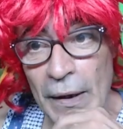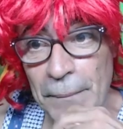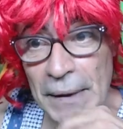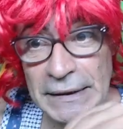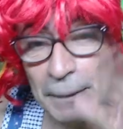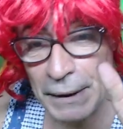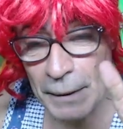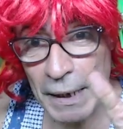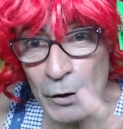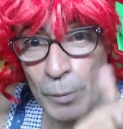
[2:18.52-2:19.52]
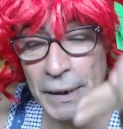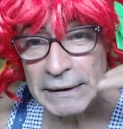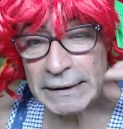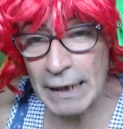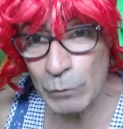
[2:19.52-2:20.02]
Mentre prima io mi
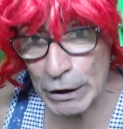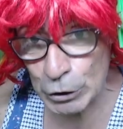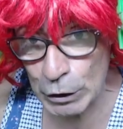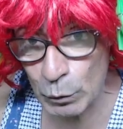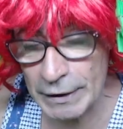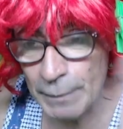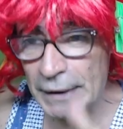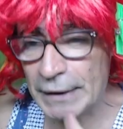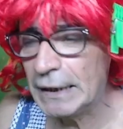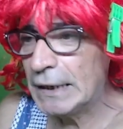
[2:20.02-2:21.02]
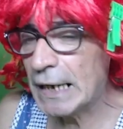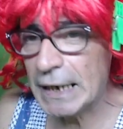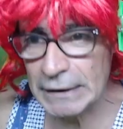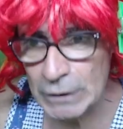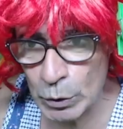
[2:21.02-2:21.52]
alzavo alle 5 di mattina,
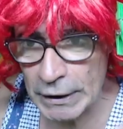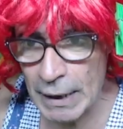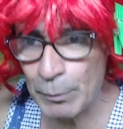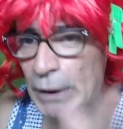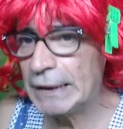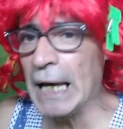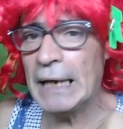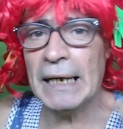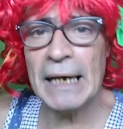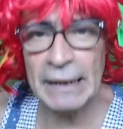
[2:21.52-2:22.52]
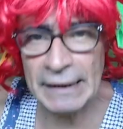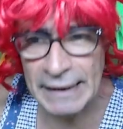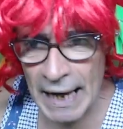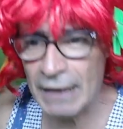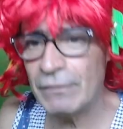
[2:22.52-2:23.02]
canzoni napoletane,
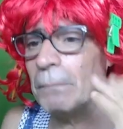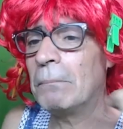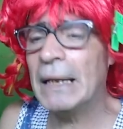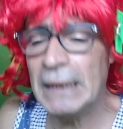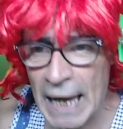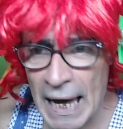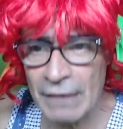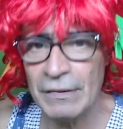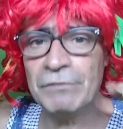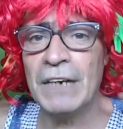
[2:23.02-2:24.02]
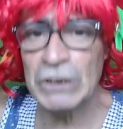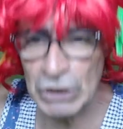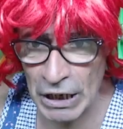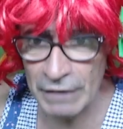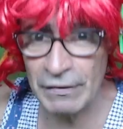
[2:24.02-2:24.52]
cantava, ballava,
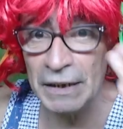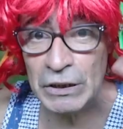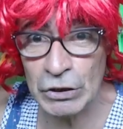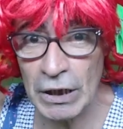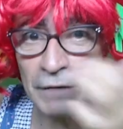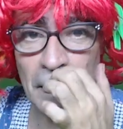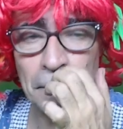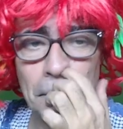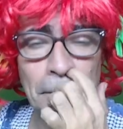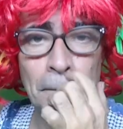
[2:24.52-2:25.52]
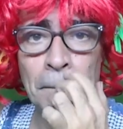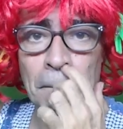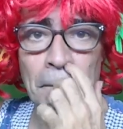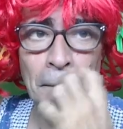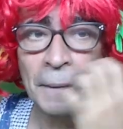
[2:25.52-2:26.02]
faceva, diceva.
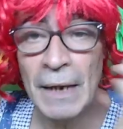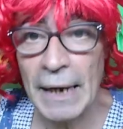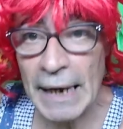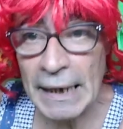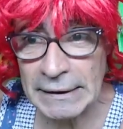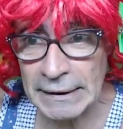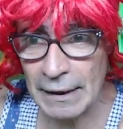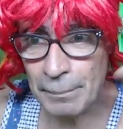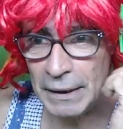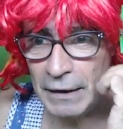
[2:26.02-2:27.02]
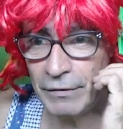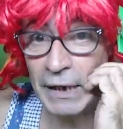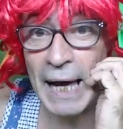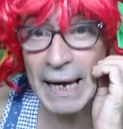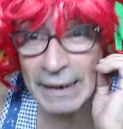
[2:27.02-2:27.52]
Essere
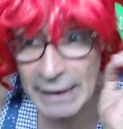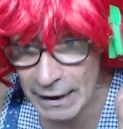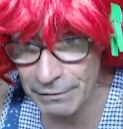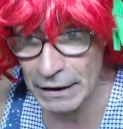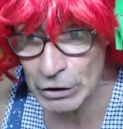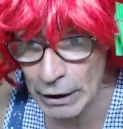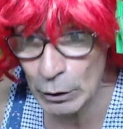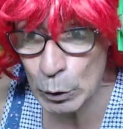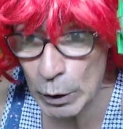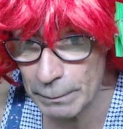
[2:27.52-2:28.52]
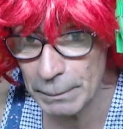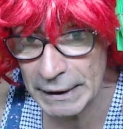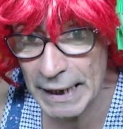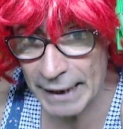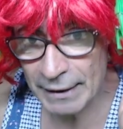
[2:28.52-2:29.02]
privi, anche facendo il
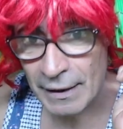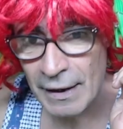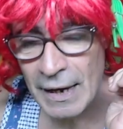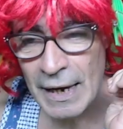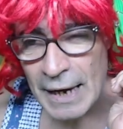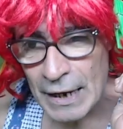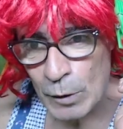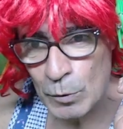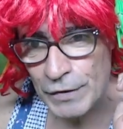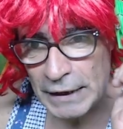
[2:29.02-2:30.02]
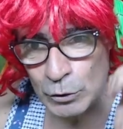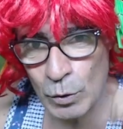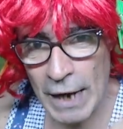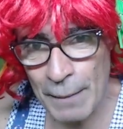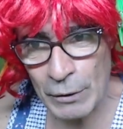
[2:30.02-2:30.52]
bidet Ah, io mi
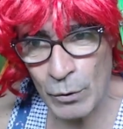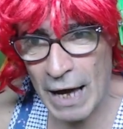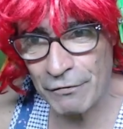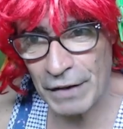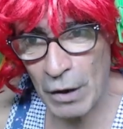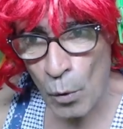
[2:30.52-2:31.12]
faccio la mano che fa